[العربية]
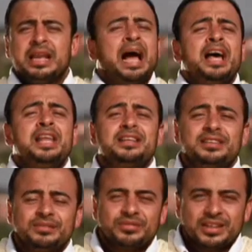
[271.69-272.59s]
لا حلال
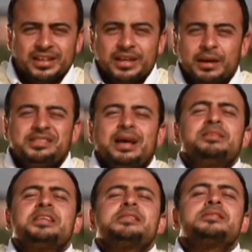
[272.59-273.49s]
بس
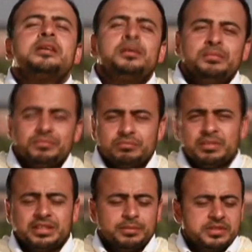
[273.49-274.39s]
عامله زي الصيام
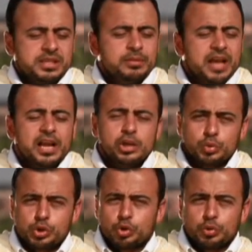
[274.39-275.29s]
ما انت بتسيب الاكل
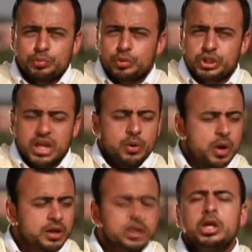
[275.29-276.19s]
والشرب
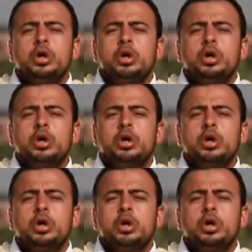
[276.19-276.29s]
والشهوه